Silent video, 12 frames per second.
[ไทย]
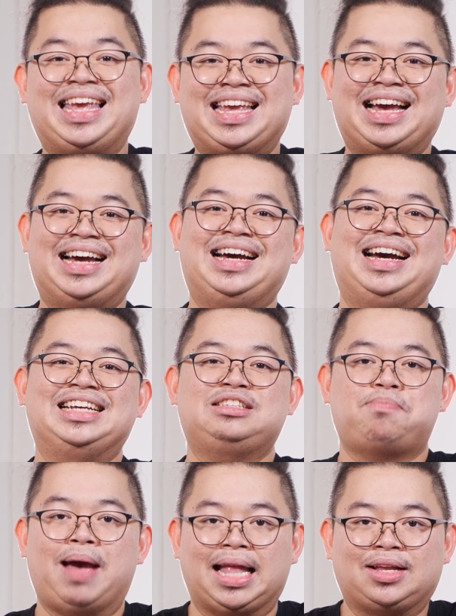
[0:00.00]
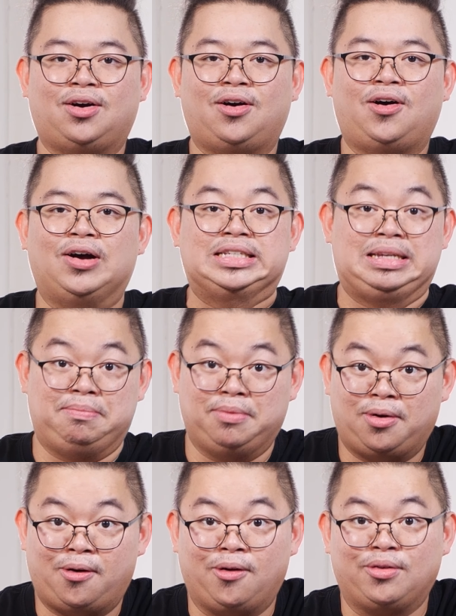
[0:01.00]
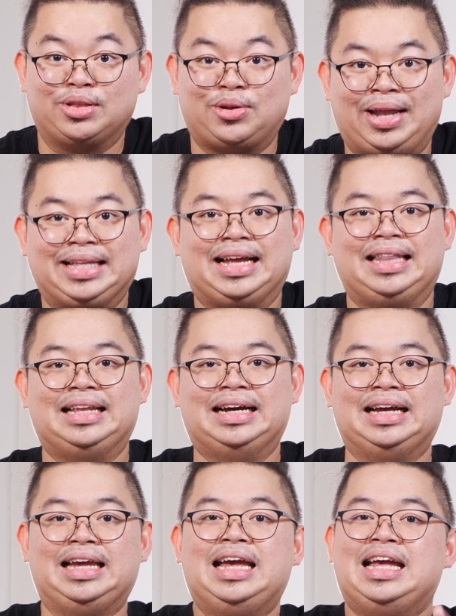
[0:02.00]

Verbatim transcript: กิกะเฮิรตซ์ แปด คอร์ สิบหกเทรดกันเลย